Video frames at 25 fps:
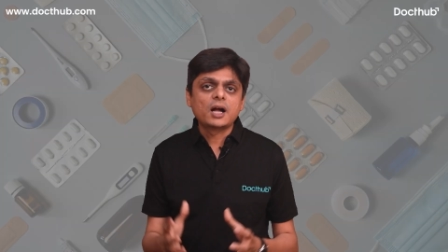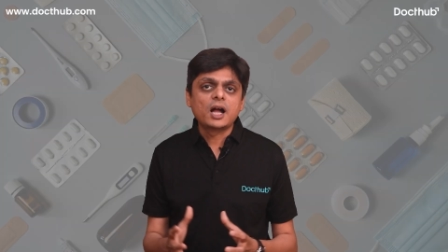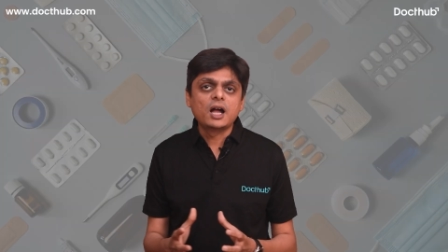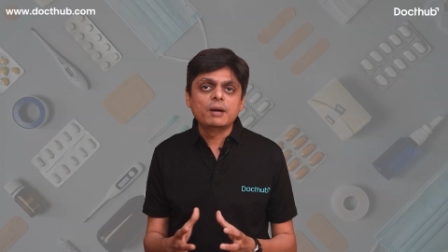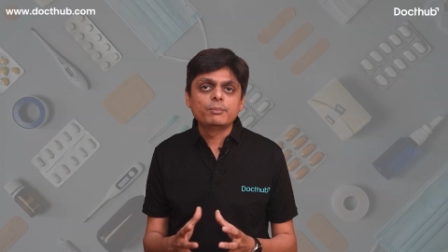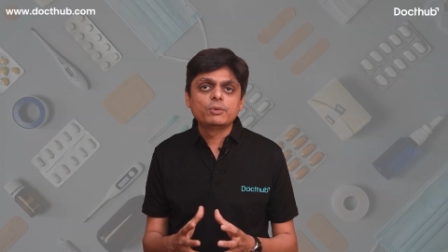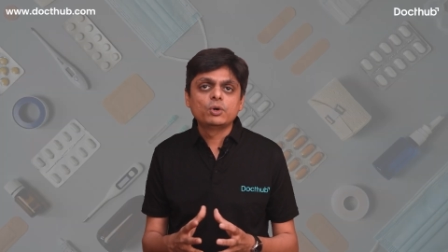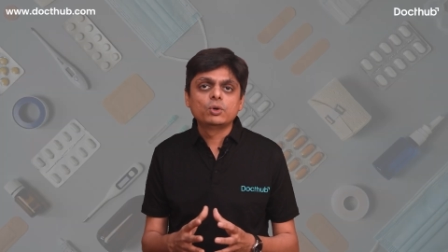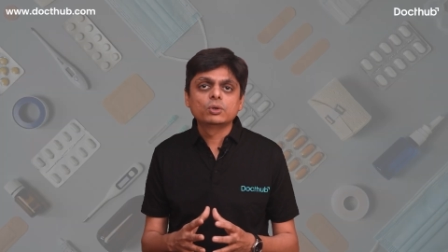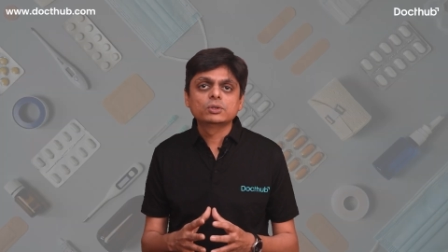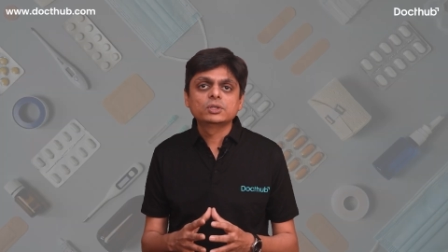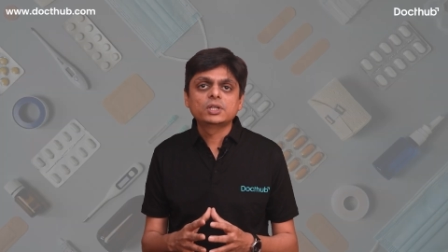
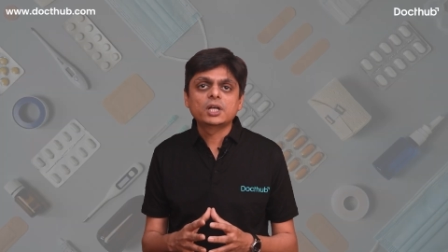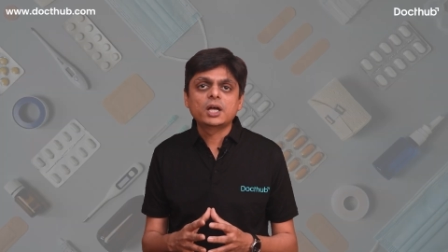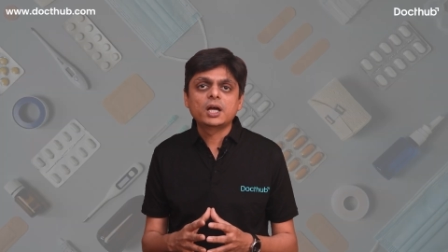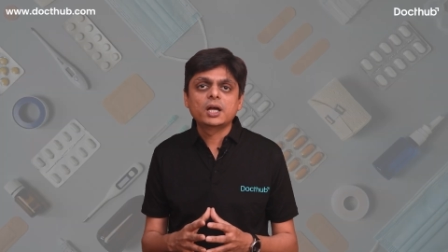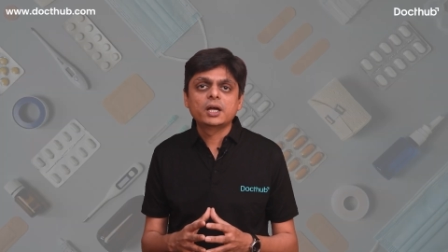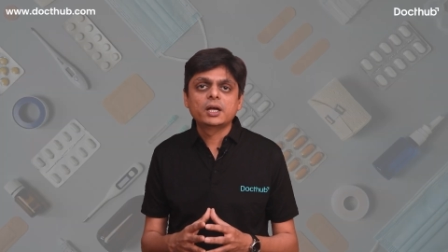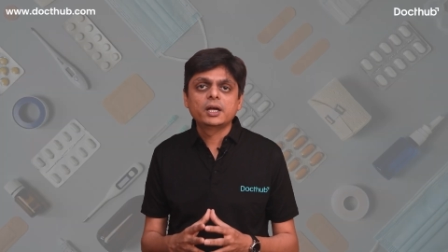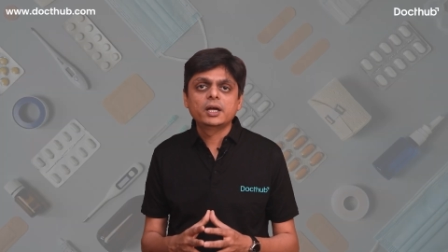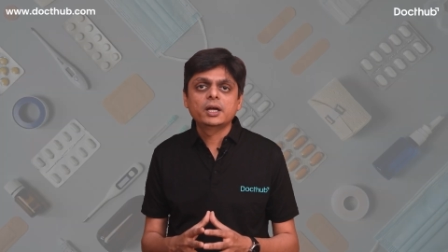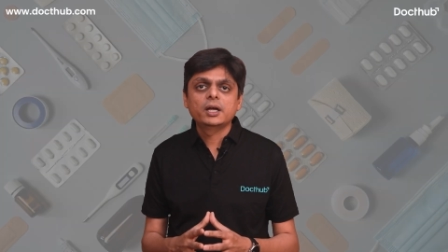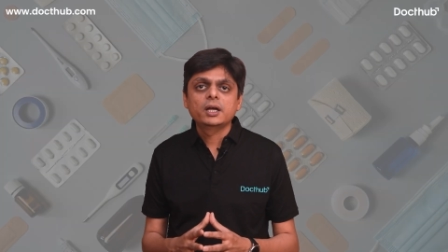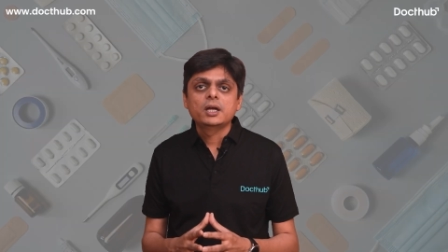काम होता
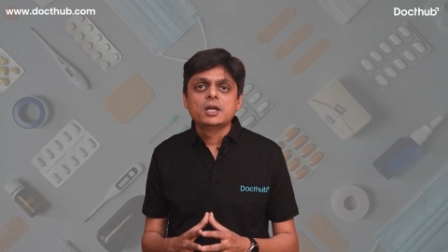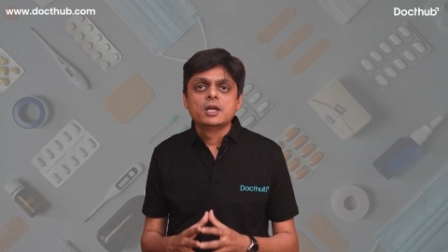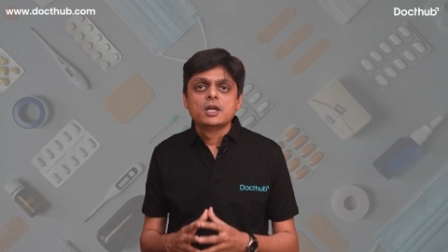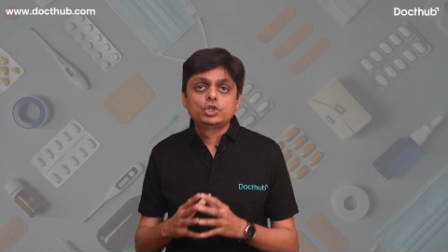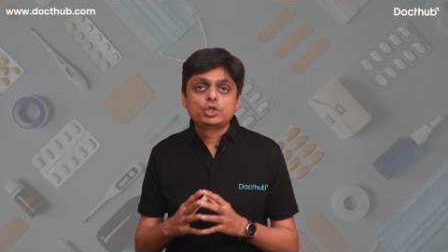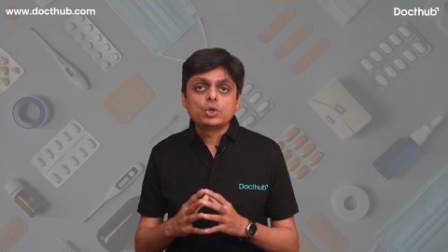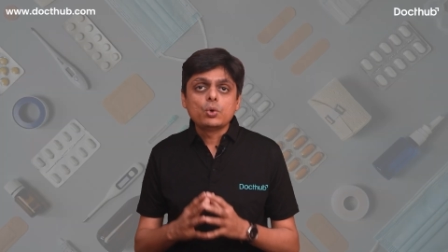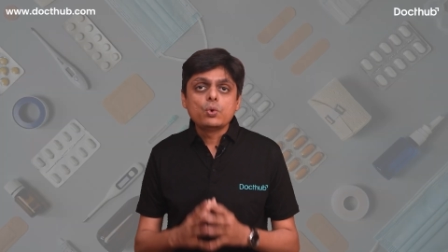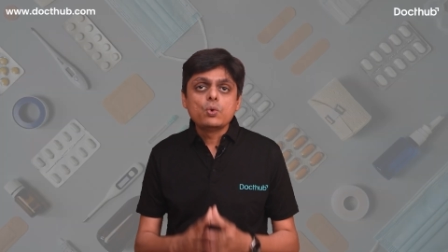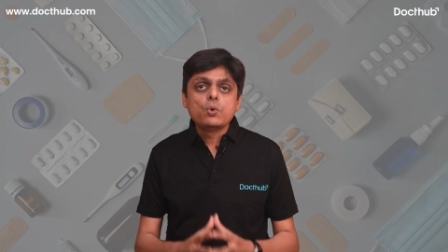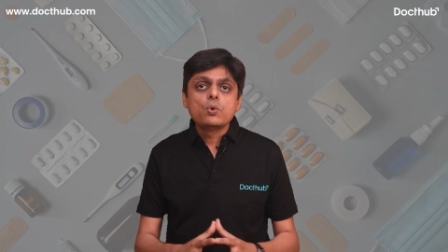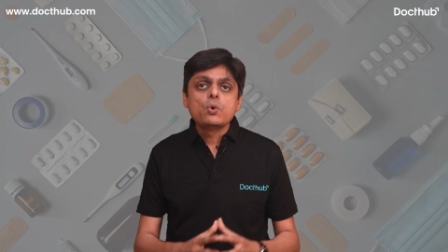है
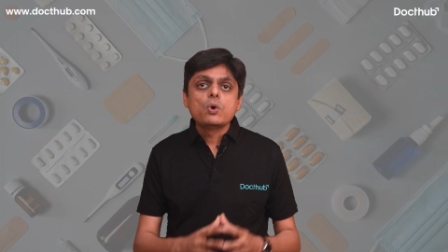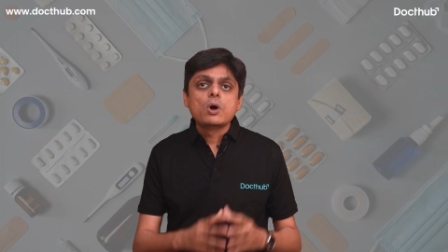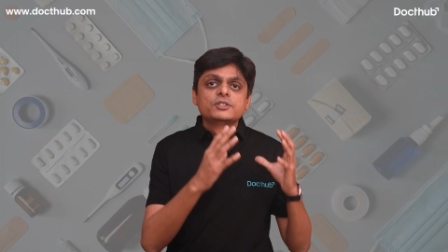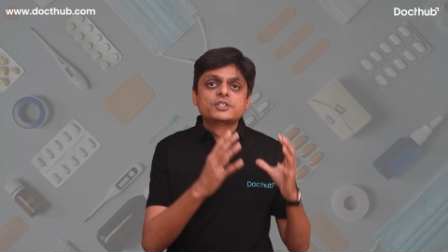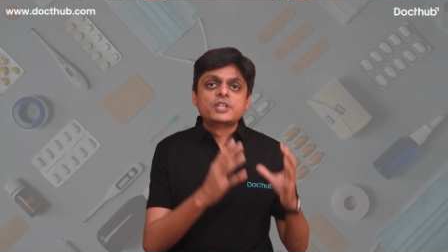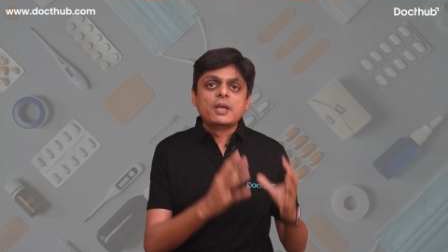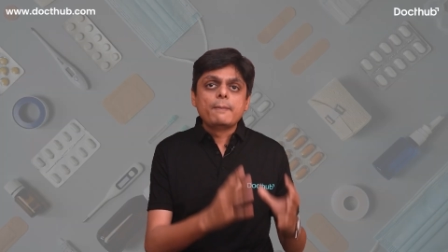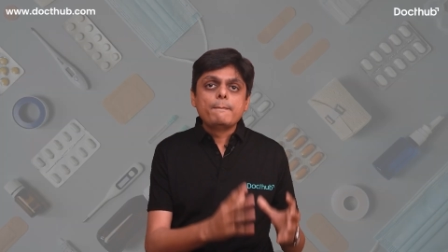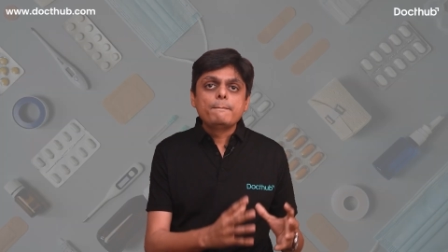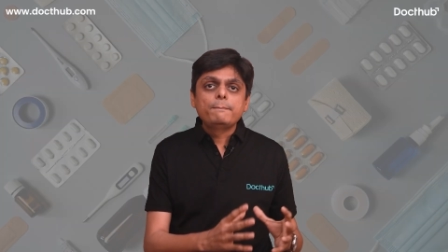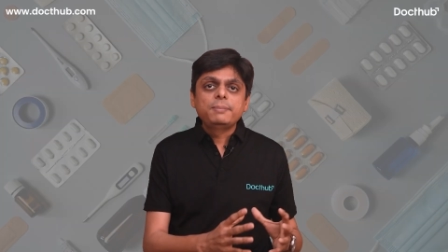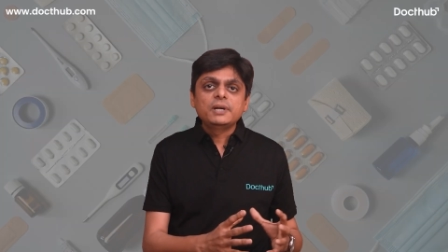टू
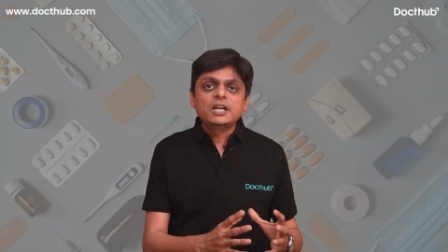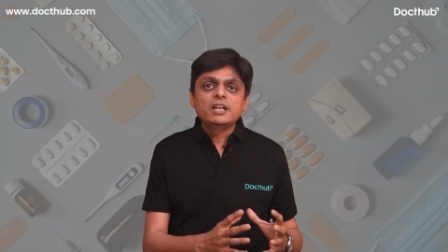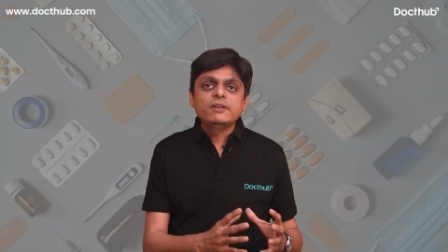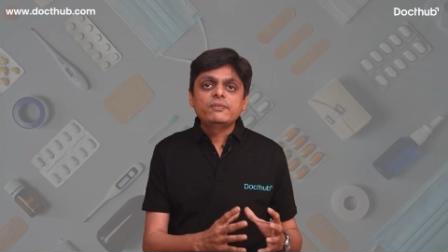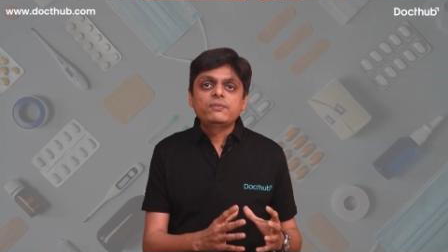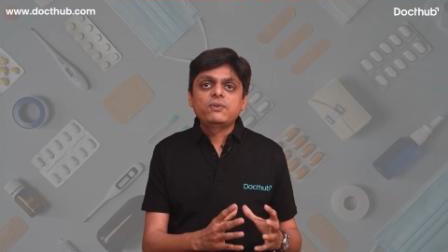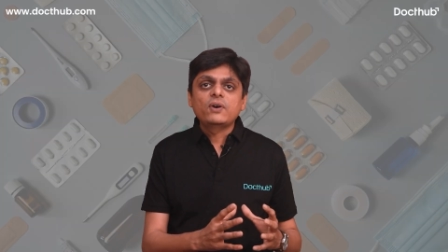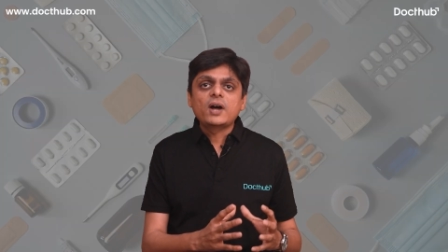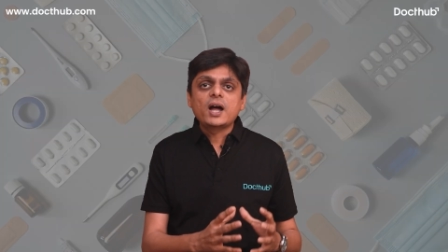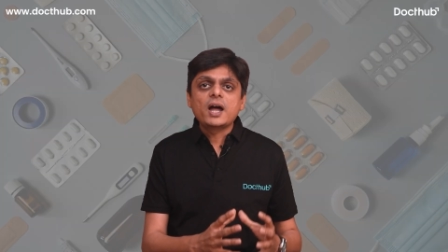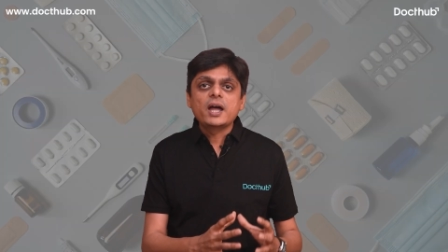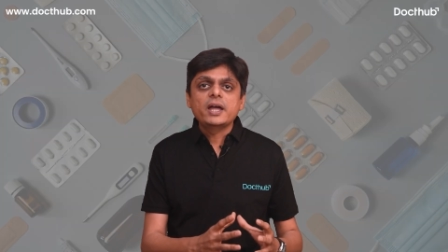
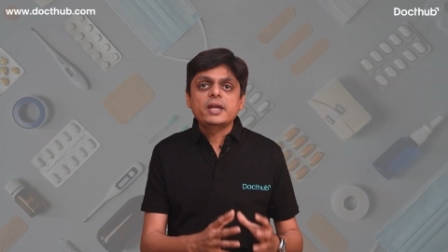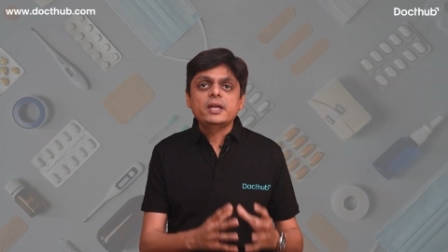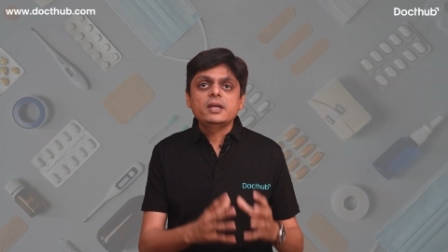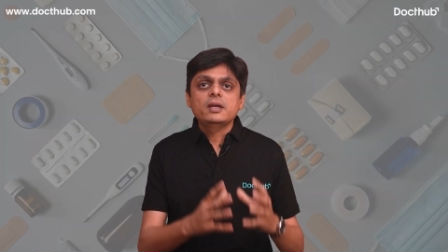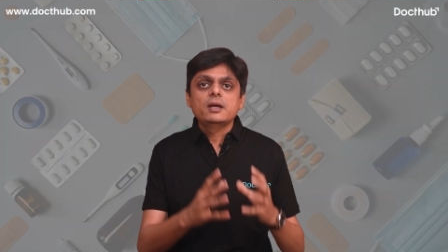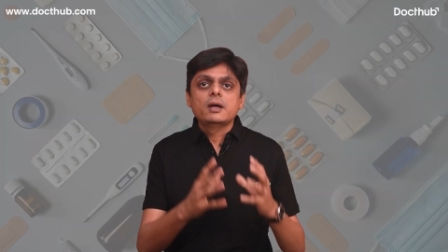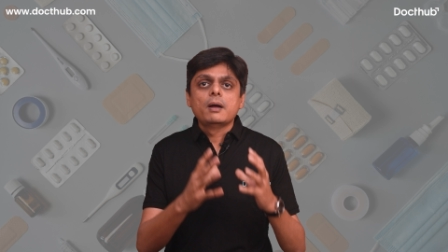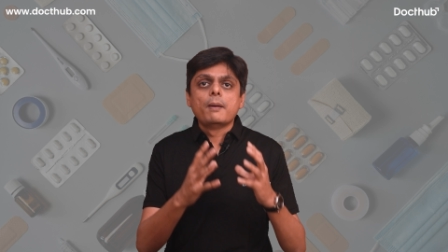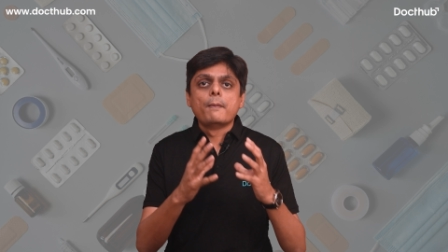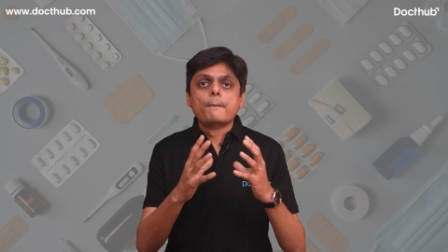सिंप्लीफाई